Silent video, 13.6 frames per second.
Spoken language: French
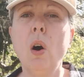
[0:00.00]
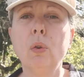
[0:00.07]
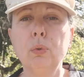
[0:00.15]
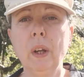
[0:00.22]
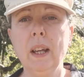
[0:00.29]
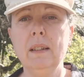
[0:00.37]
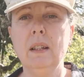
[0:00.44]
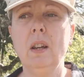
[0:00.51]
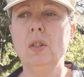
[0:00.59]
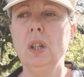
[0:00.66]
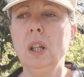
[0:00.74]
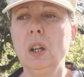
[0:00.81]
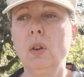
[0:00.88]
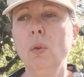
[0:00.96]
En tout cas,
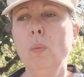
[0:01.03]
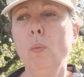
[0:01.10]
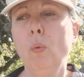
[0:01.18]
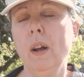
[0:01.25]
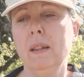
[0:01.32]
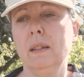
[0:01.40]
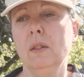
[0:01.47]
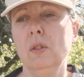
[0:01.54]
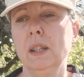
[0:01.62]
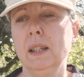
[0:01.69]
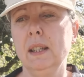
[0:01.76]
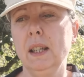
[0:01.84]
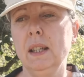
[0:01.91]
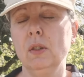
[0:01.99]
sachez que moi,
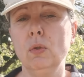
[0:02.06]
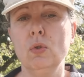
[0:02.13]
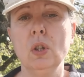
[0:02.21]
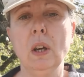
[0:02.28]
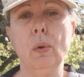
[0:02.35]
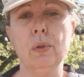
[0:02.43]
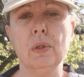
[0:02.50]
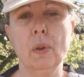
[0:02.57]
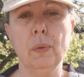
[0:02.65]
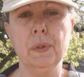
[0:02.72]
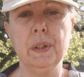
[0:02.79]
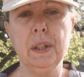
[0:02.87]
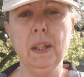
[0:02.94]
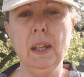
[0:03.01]
c'est ce que j'ai
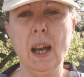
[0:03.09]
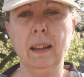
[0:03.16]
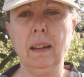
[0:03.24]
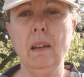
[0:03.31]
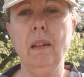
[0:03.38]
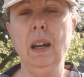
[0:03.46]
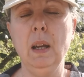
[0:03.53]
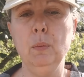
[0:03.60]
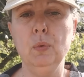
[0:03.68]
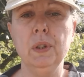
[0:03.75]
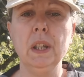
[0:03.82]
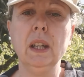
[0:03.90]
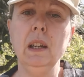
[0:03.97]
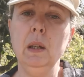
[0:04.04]
ressenti à travers la musique